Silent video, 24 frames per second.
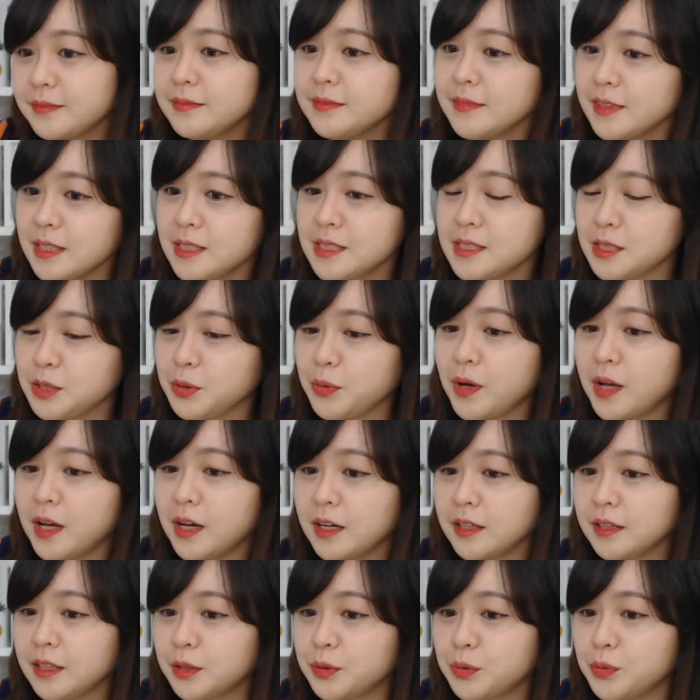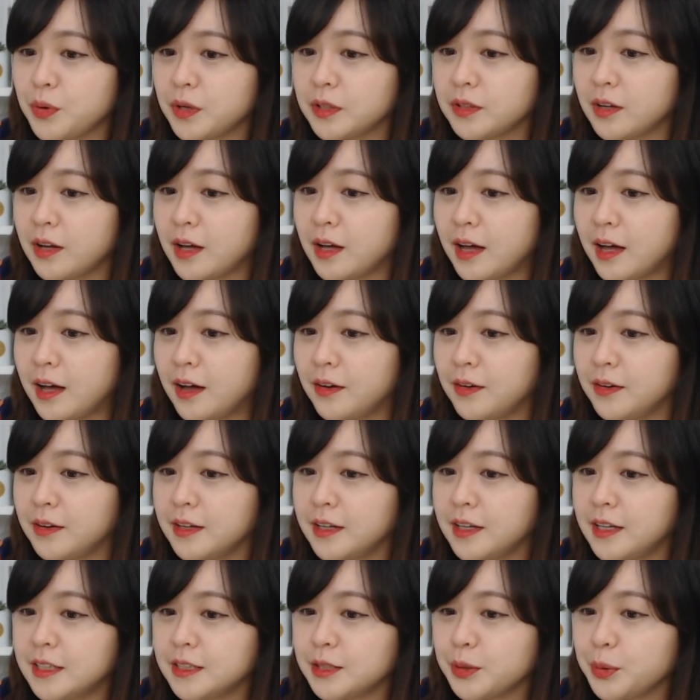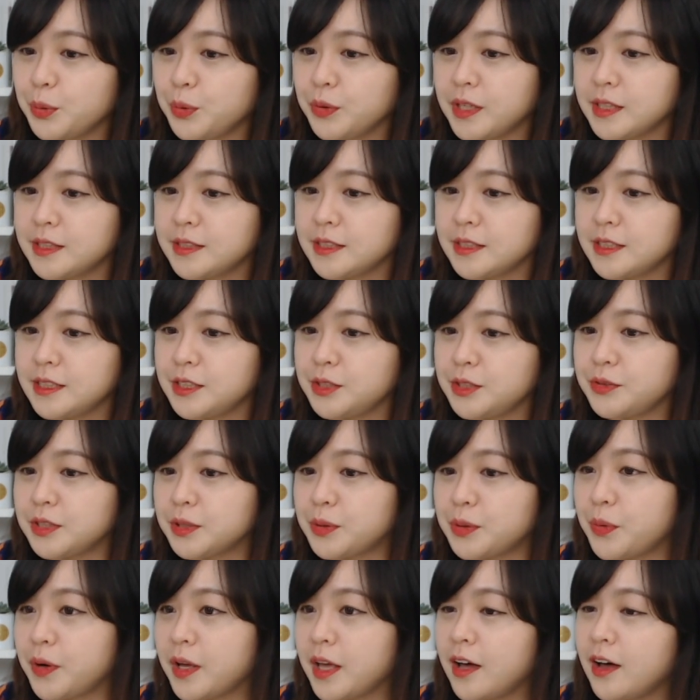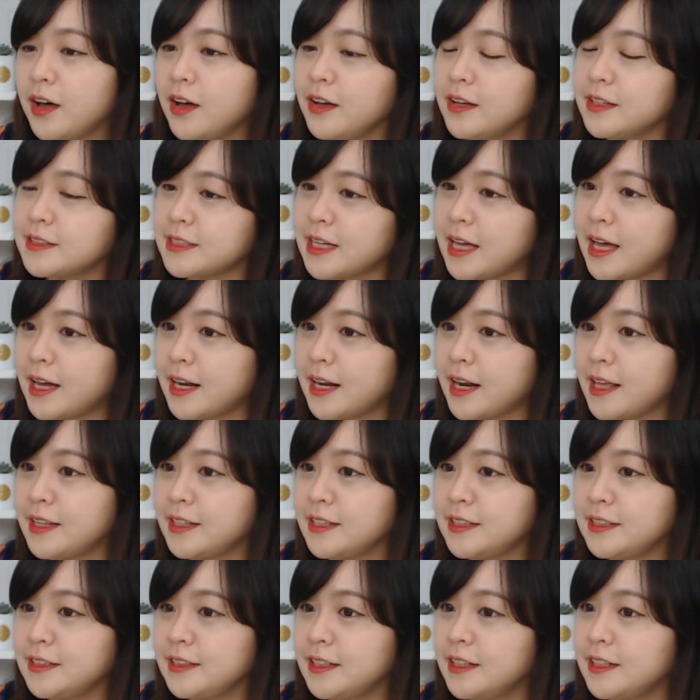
시왕 니꼬다 하오. 이렇게 쓰실 수 있고요. 자, 아래는